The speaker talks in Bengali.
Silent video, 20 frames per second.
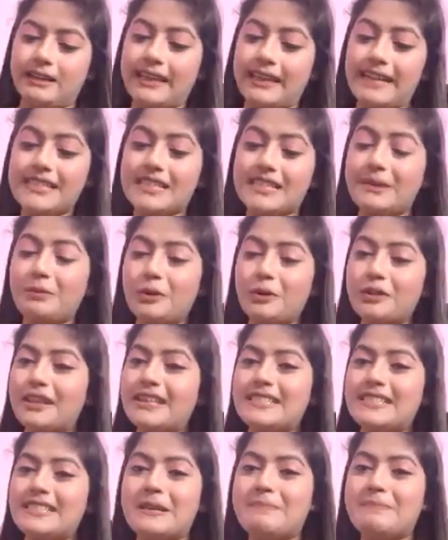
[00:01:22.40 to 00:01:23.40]
দেশ এবং
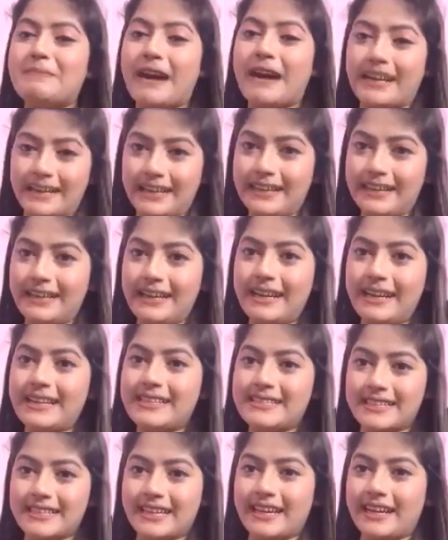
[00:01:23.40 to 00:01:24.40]
দেশের বাহিরে
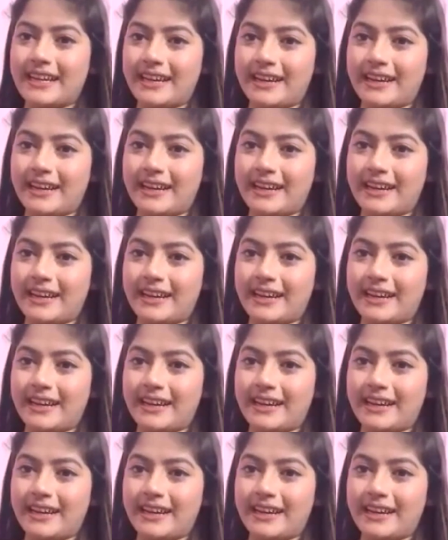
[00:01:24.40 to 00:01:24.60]
যে